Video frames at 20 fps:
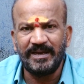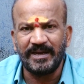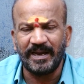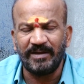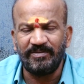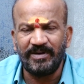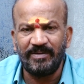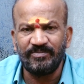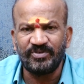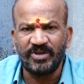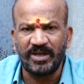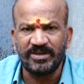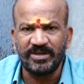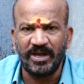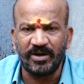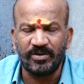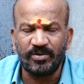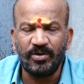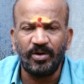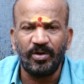నవాంశ
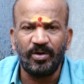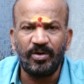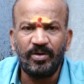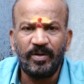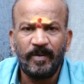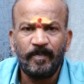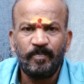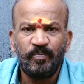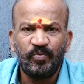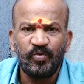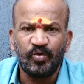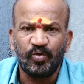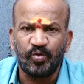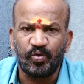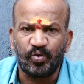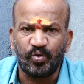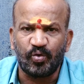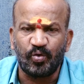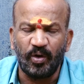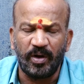చాట్లో
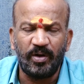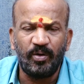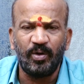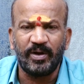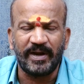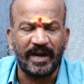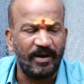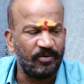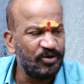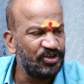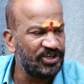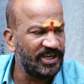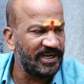త్వరలోకి రావడం